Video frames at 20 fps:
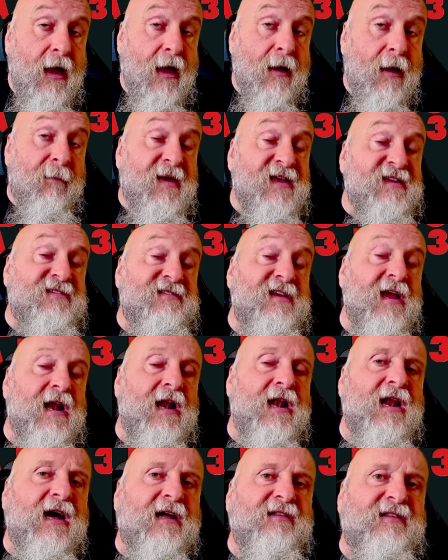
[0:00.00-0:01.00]
Mais c'est
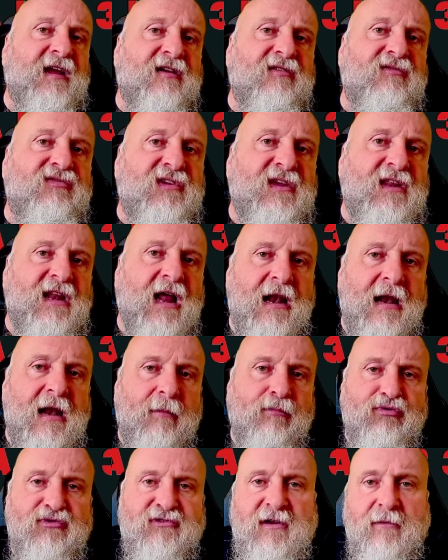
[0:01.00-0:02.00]
l'attaque finale la
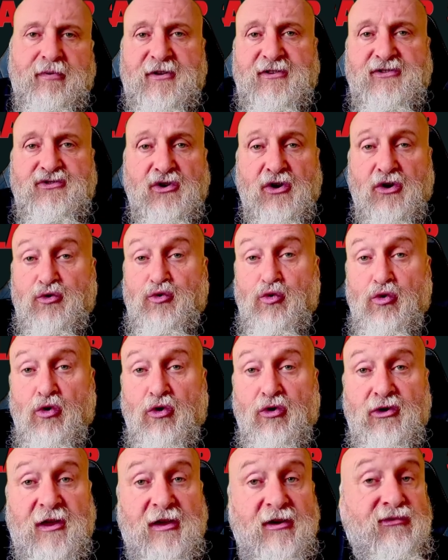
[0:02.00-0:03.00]
plus impressionnante où le
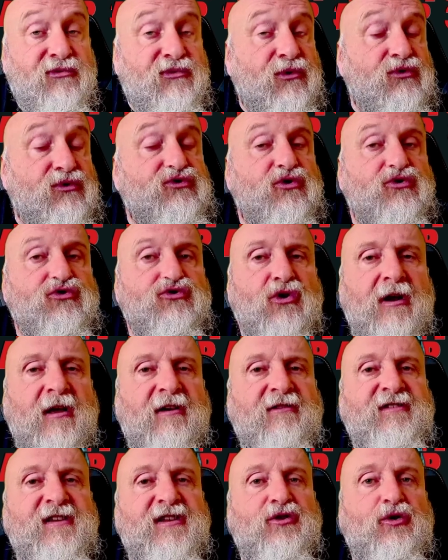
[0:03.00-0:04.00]
requin fonce sur la
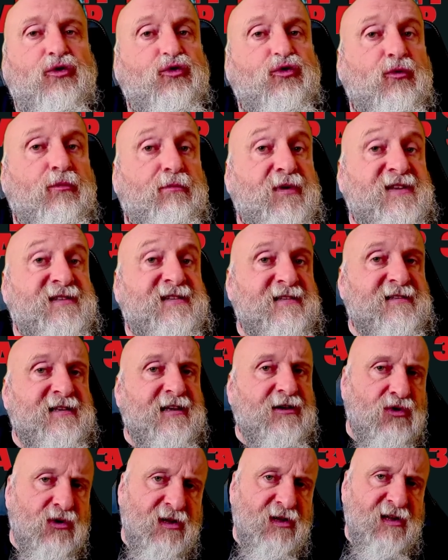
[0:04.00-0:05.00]
vitre du PC
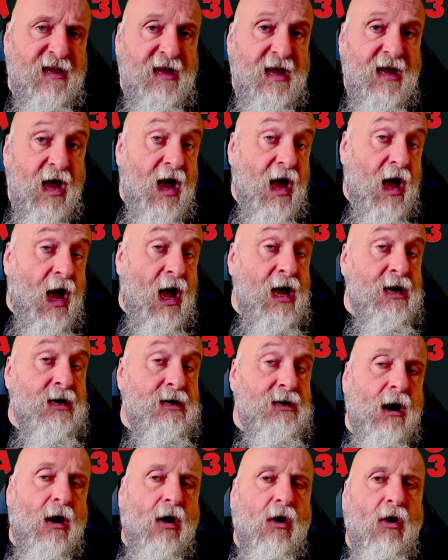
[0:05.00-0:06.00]
Sécurité, un
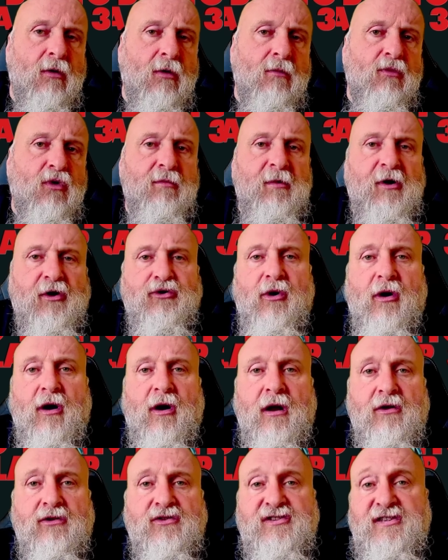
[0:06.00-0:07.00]
grand moment de
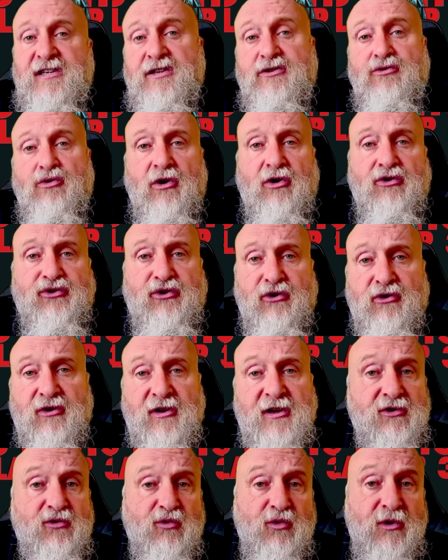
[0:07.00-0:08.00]
ralenti et de lenteur
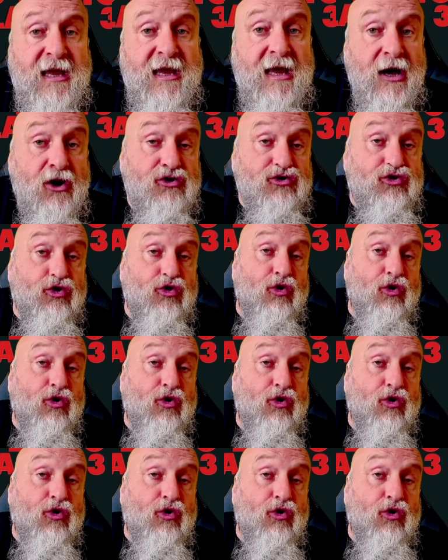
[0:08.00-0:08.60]
inouï, ce que